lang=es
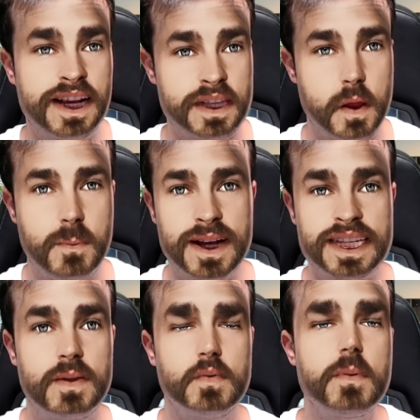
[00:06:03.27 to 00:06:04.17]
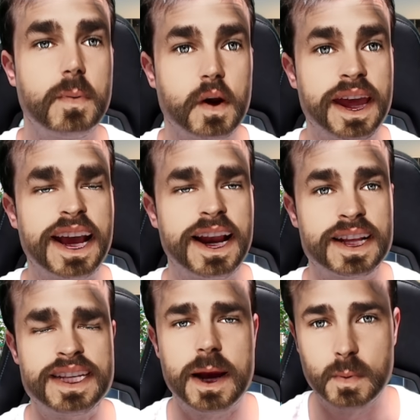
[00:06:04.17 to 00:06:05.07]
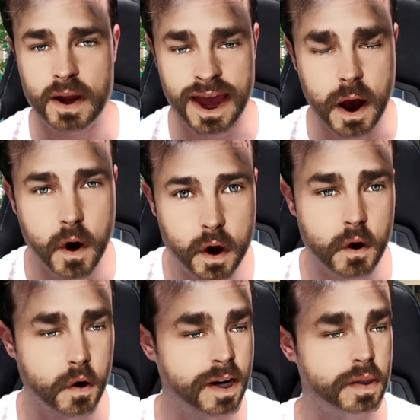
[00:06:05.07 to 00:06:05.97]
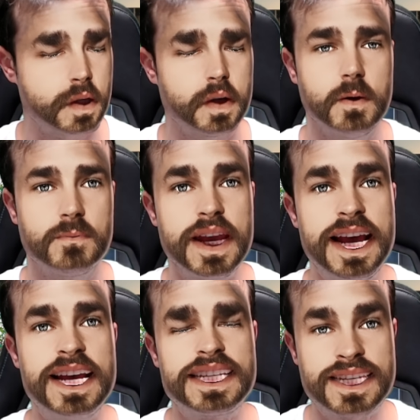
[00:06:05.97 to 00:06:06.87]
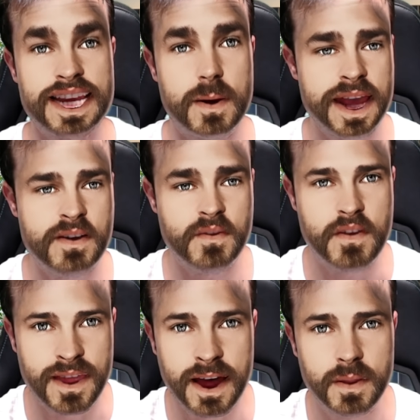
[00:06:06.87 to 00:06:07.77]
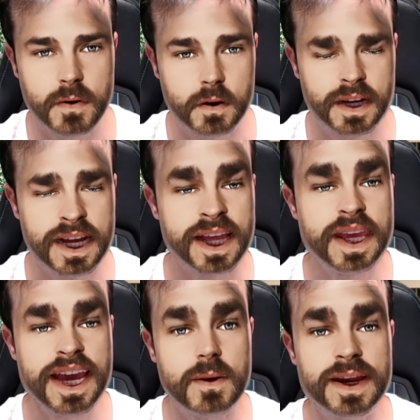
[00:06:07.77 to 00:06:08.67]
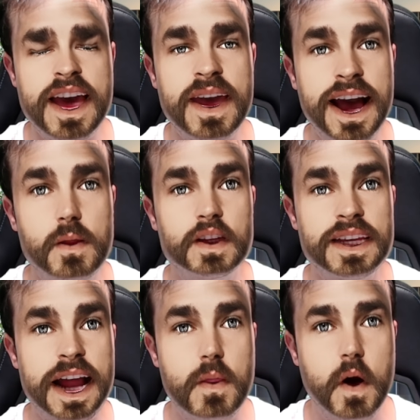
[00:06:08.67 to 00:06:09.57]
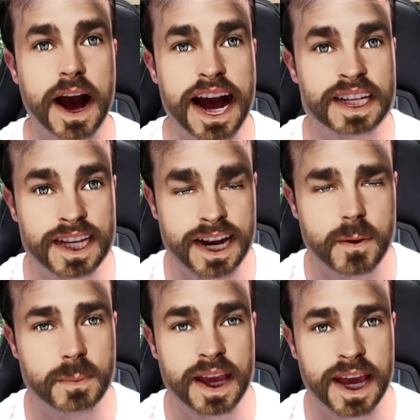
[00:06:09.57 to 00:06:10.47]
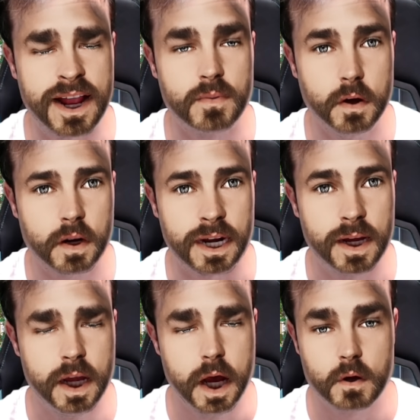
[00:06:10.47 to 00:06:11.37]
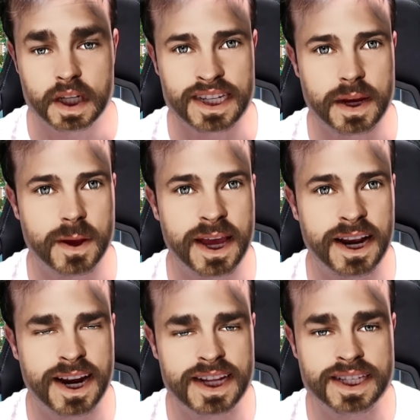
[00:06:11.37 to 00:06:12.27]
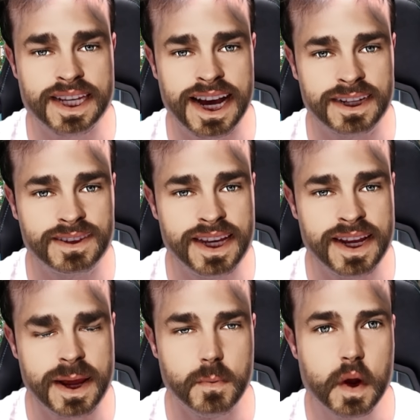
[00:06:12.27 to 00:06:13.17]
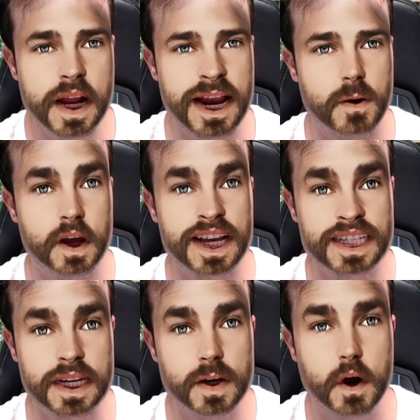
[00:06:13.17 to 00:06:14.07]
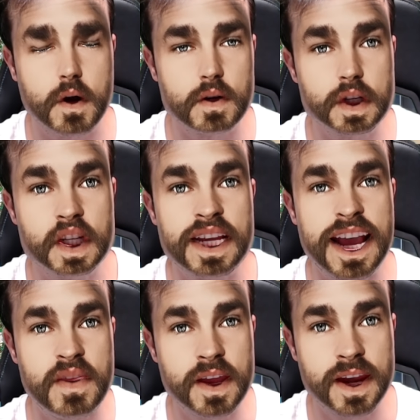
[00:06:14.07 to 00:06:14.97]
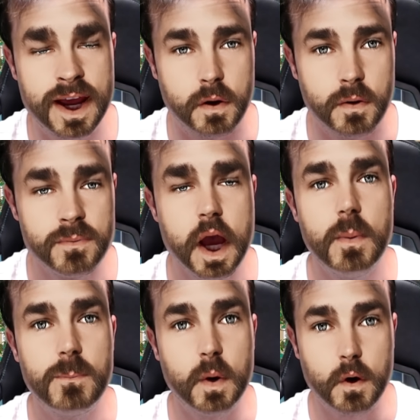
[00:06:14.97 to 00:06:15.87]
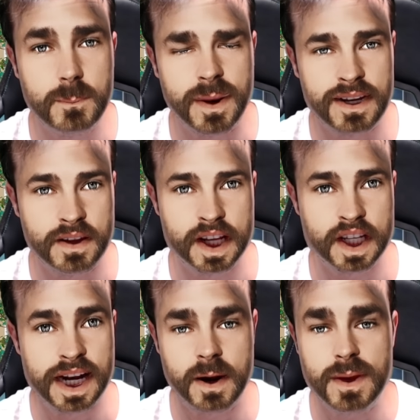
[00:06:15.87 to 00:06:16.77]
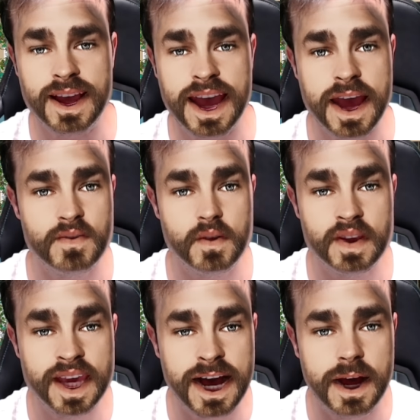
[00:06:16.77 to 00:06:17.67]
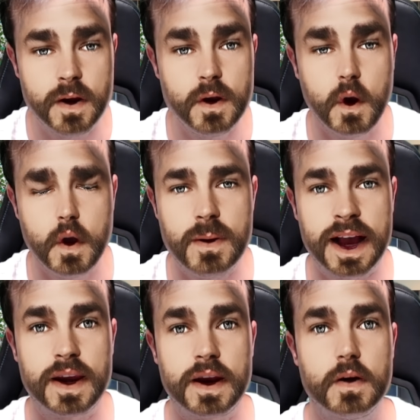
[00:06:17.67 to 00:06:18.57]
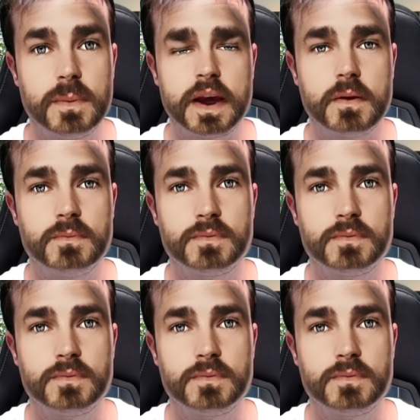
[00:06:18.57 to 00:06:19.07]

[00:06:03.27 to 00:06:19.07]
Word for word: ha estado pasando y por qué Clara Chía, porque ojo con esto, se habría enfadado y habría dejado tirado a Gerard Piqué en Andorra. O sea, se ve que Clara Chía tiene muy claro que si no consigue dinero por parte de Gerard Piqué, ya no lo va a querer, hombre.